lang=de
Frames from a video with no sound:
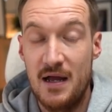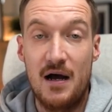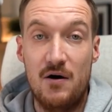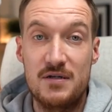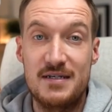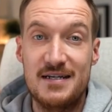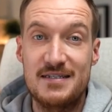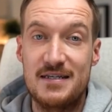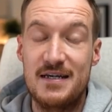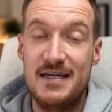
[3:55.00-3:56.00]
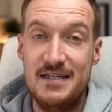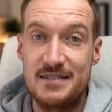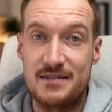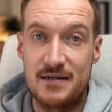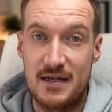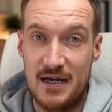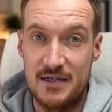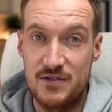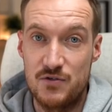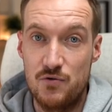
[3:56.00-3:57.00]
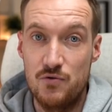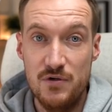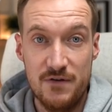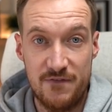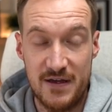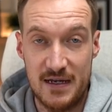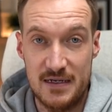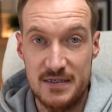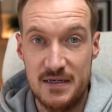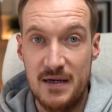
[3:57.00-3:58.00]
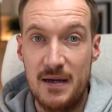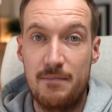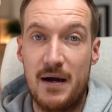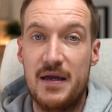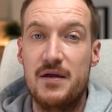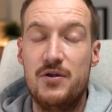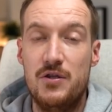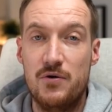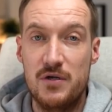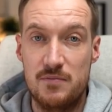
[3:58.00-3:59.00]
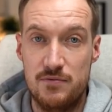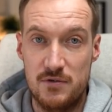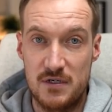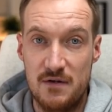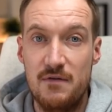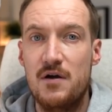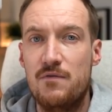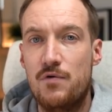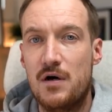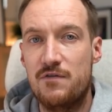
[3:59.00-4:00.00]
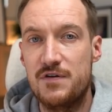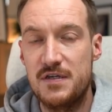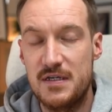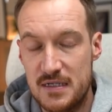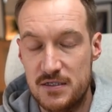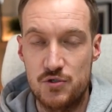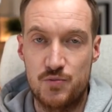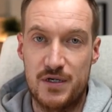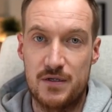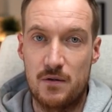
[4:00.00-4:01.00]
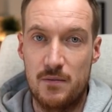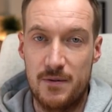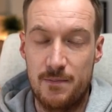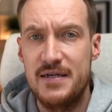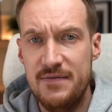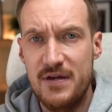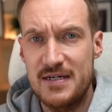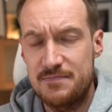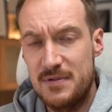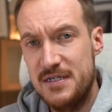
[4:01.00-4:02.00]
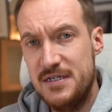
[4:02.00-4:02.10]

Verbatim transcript: Auch das ist gar nicht so ungefährlich bei Neugeborenen, worauf ich jetzt zu sprechen komme. Nehmen wir erstmal